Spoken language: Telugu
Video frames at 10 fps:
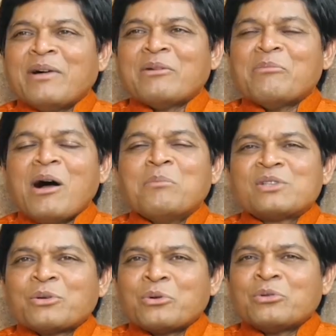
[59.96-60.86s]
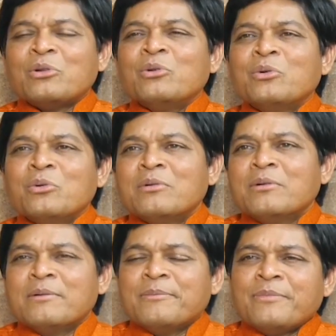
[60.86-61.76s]
మన మాంసకృతులు
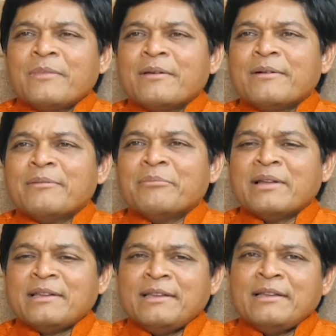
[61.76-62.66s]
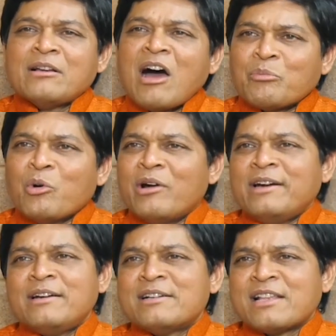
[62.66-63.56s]
మరి
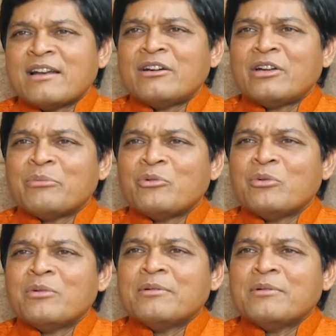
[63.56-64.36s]
కార్బోహైడ్రేట్స్ అని అంటాము